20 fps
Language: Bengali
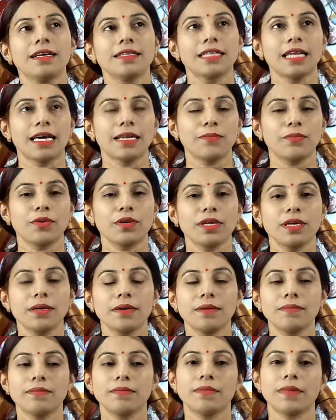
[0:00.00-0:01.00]
তারপরে
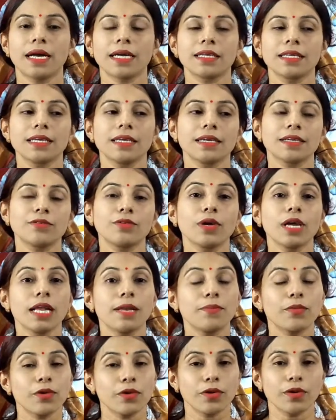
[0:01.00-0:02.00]
মাকে একটু
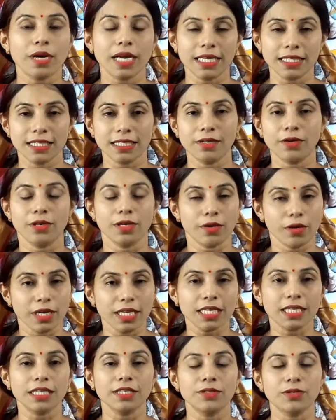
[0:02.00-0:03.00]
হেল্প করো কাজে
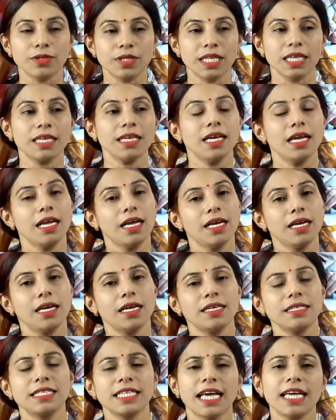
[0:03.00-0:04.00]
অনেক কিছুতেই
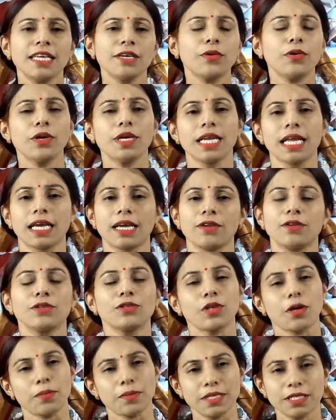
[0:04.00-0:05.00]
যাই করি না কেন
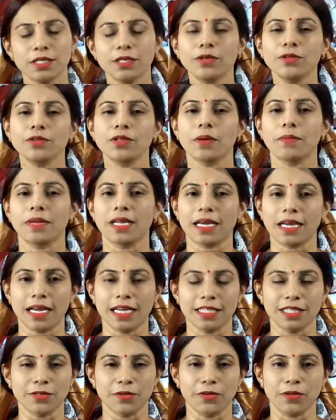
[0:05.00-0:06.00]
সব কিছু কিন্তু আমরা
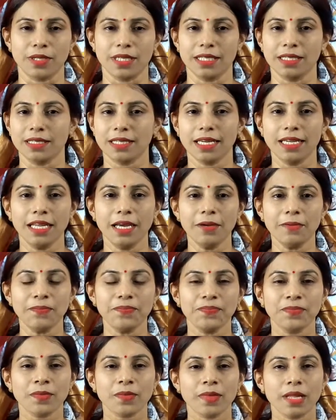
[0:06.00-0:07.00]
কাজ করি তাই না
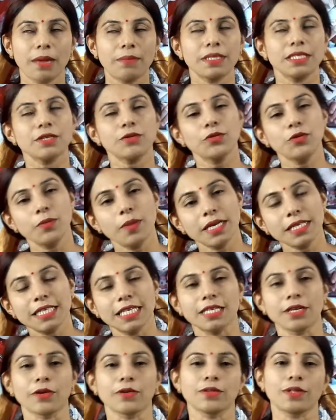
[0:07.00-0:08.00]
আমরা যে ঘুমাই
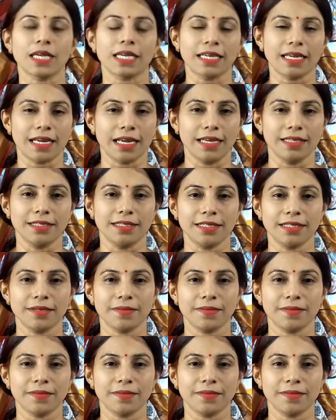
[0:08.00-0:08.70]
সেটা কিন্তু একটা কাজ